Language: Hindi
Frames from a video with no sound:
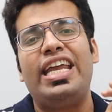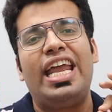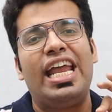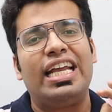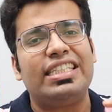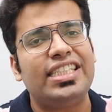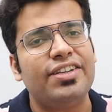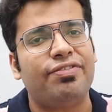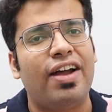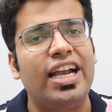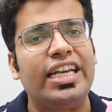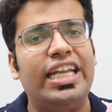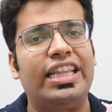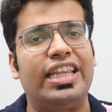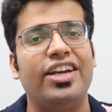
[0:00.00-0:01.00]
एक ऐसे
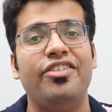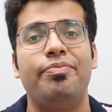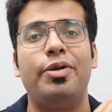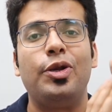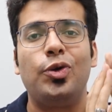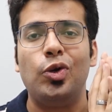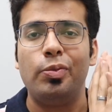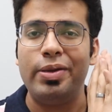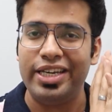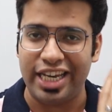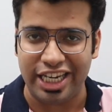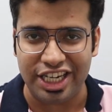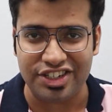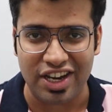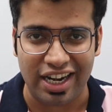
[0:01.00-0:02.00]
फैन की तरफ बिल्कुल भी
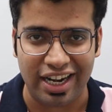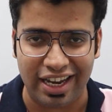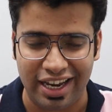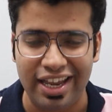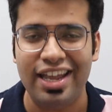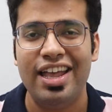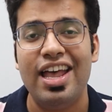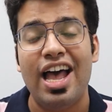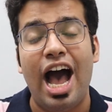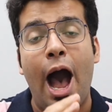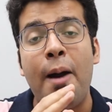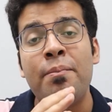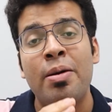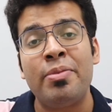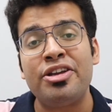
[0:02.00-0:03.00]
नहीं जाना है
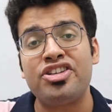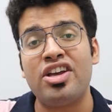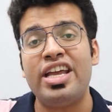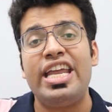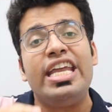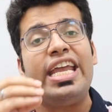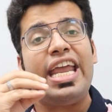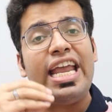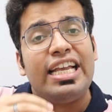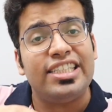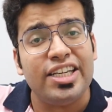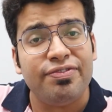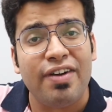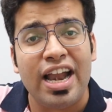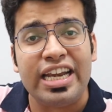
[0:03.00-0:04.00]
हम हमेशा एक
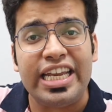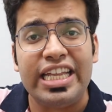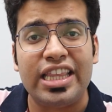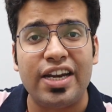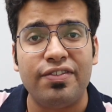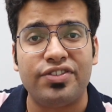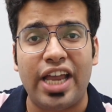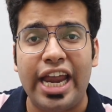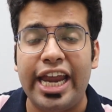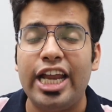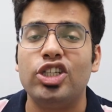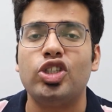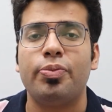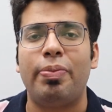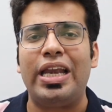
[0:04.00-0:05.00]
ऐसे फैन की तरफ
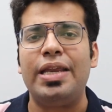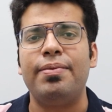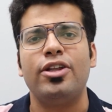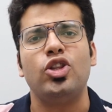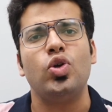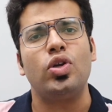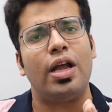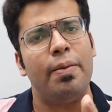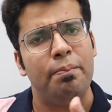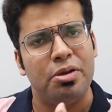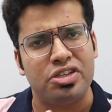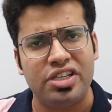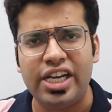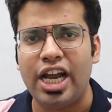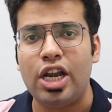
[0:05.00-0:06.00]
जाएंगे जो पहली बात तो कम
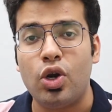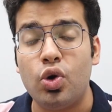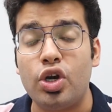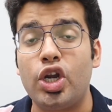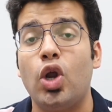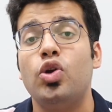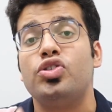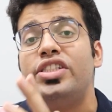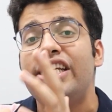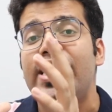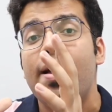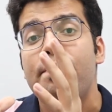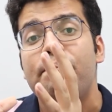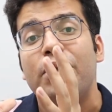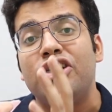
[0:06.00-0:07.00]
बिजली का लोड ले और उसी
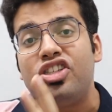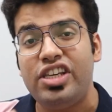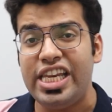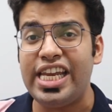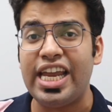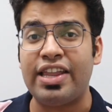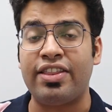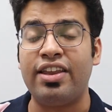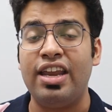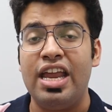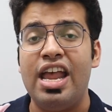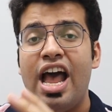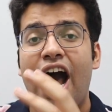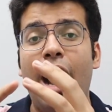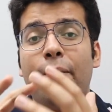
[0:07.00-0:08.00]
कम बिजली के अंदर
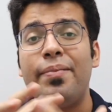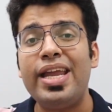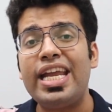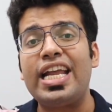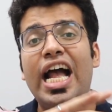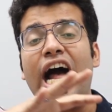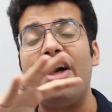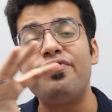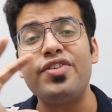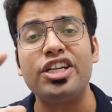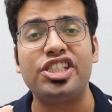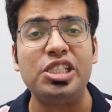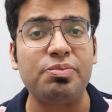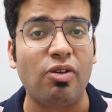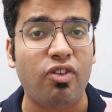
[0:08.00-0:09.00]
हमें काफी
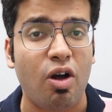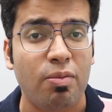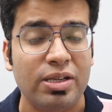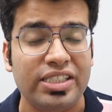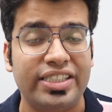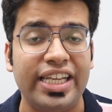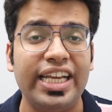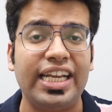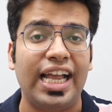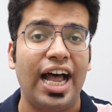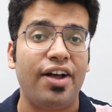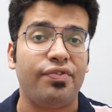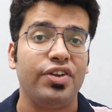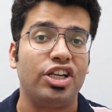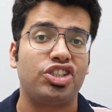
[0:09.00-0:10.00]
अच्छी परफॉर्मेंस दे
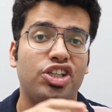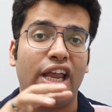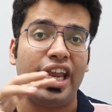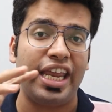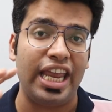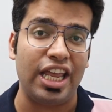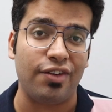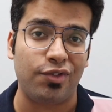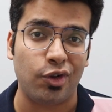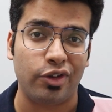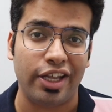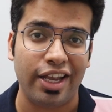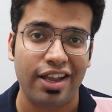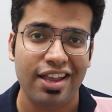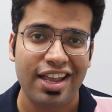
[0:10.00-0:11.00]
काफी अच्छा एक एयर फ्लो
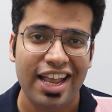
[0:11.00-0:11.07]
दे